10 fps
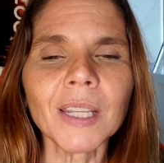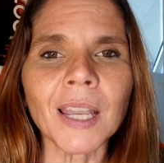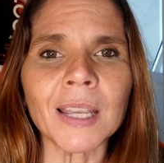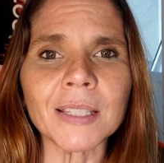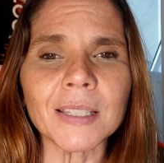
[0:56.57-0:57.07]

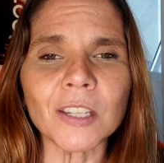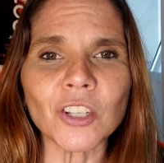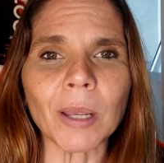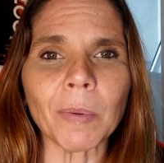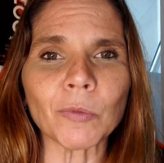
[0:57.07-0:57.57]
esse
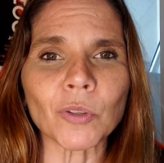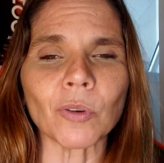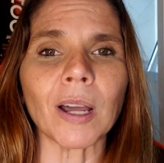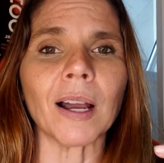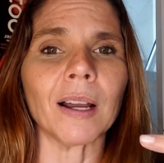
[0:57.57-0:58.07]
sistema
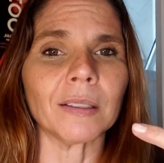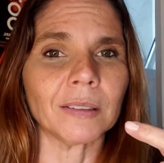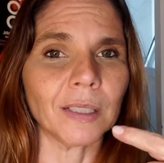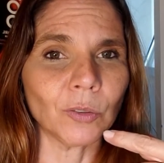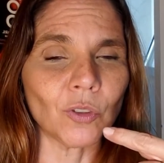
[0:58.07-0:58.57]
muscular
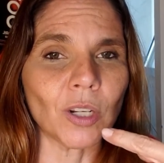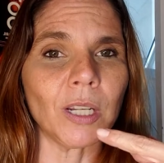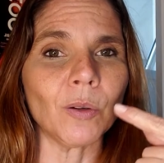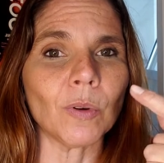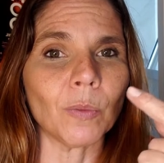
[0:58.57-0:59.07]
tanto de
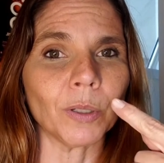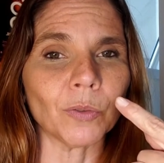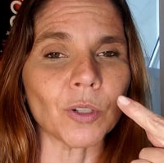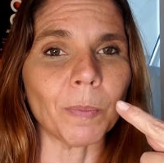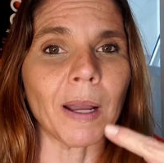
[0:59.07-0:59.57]
língua quanto
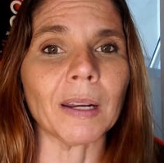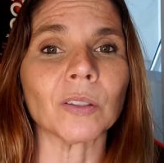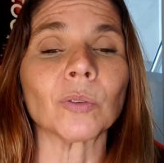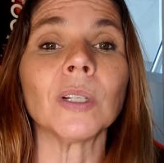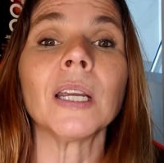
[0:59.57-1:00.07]
de
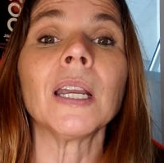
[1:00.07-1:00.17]
palato.